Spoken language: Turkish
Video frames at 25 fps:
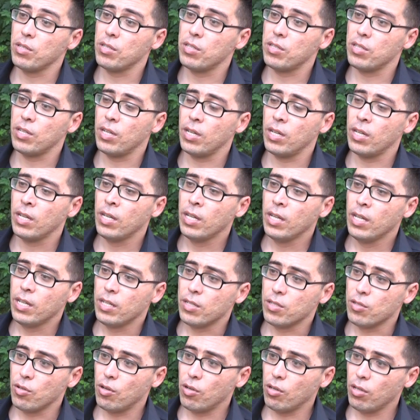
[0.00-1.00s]
içine
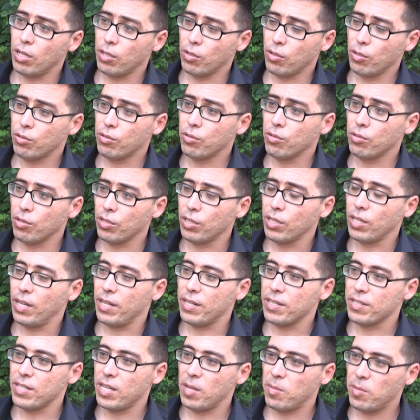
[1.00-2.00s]
zorla
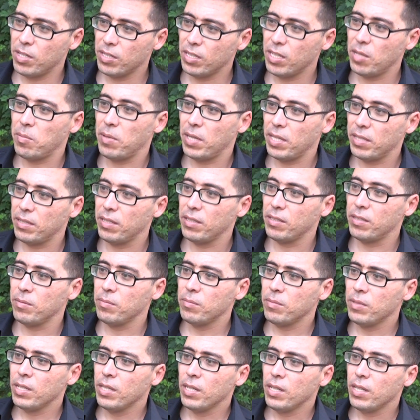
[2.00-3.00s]
götürdükleri zaman da ben dedim
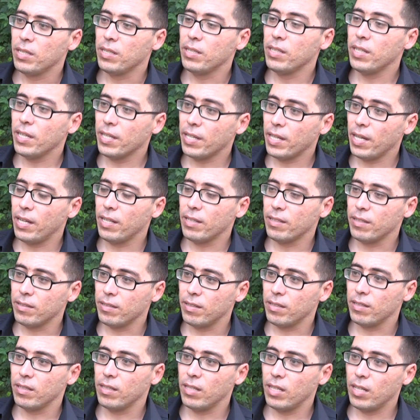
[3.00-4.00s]
Niye geldin
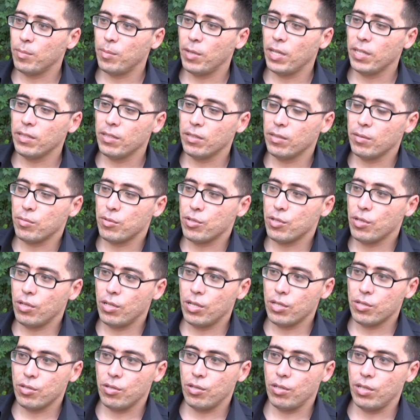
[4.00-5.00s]
dediler. Ben dedim
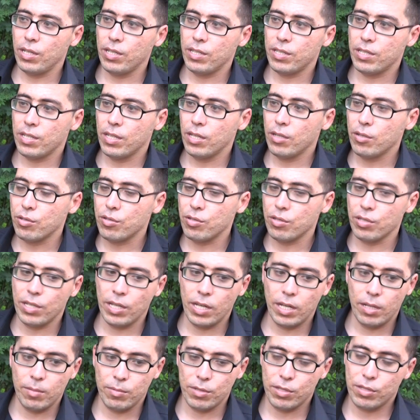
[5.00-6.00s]
şöyle şöyle işler için
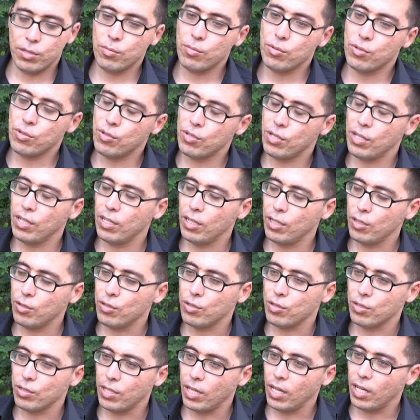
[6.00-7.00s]
gelmiştim. Şu şeyler
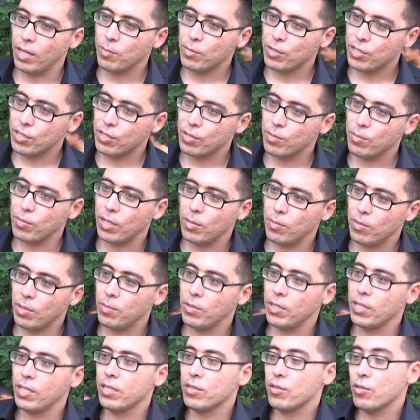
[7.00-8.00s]
için gelmiştim ama
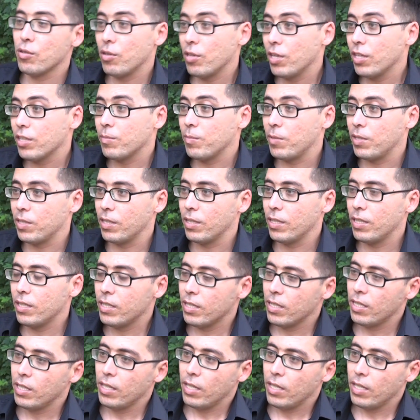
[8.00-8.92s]
bana söyletmediler.